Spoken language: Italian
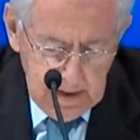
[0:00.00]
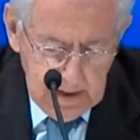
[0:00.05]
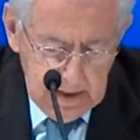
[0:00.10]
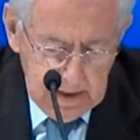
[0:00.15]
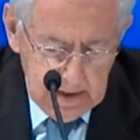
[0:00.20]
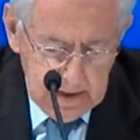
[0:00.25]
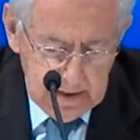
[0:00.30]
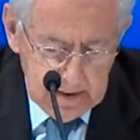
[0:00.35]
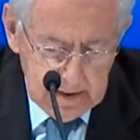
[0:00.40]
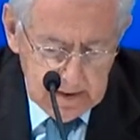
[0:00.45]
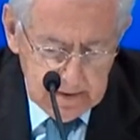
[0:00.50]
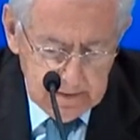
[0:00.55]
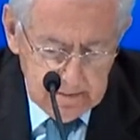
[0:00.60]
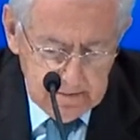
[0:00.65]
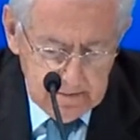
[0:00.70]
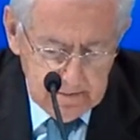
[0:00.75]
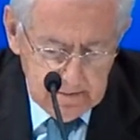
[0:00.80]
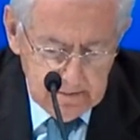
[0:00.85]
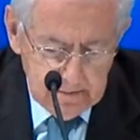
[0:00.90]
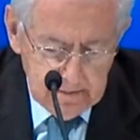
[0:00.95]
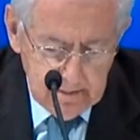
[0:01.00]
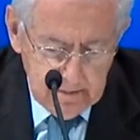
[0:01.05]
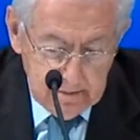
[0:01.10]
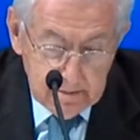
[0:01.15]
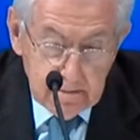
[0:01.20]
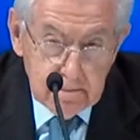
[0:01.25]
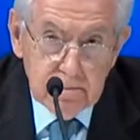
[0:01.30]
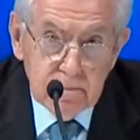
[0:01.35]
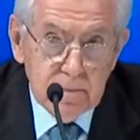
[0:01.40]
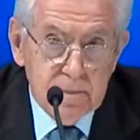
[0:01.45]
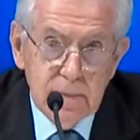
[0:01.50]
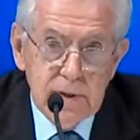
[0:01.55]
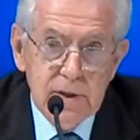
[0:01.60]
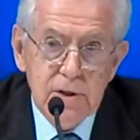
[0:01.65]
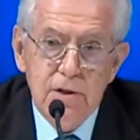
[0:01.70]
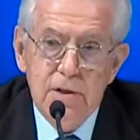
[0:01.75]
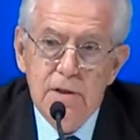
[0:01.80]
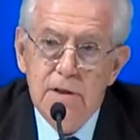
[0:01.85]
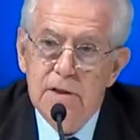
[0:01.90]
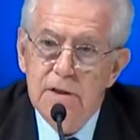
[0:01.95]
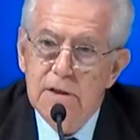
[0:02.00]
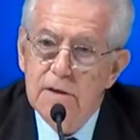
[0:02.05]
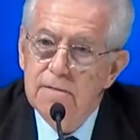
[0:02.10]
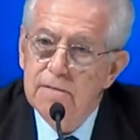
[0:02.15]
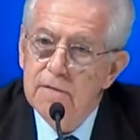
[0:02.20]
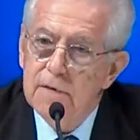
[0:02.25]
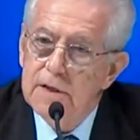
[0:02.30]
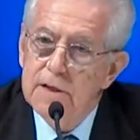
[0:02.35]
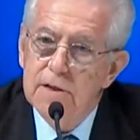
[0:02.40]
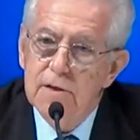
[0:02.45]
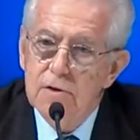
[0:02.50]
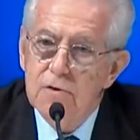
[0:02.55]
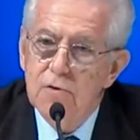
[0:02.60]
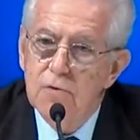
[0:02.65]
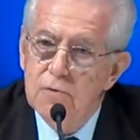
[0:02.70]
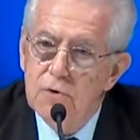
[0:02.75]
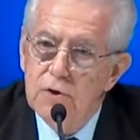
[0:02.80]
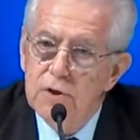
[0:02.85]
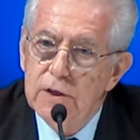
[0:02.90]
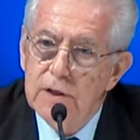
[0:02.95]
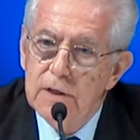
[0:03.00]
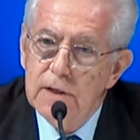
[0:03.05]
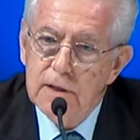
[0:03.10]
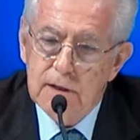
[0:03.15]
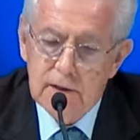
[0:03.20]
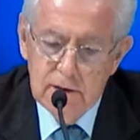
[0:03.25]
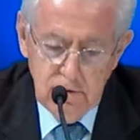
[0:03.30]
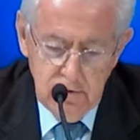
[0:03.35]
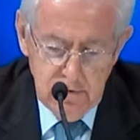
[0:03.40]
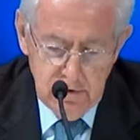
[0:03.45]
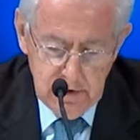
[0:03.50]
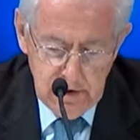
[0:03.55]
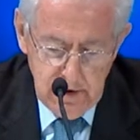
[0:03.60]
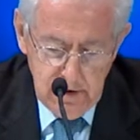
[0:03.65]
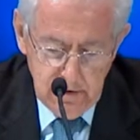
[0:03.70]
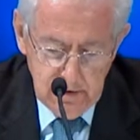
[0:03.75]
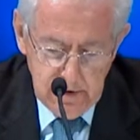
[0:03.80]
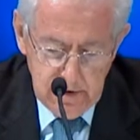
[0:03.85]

eh, decise invece, suggerì al Consiglio di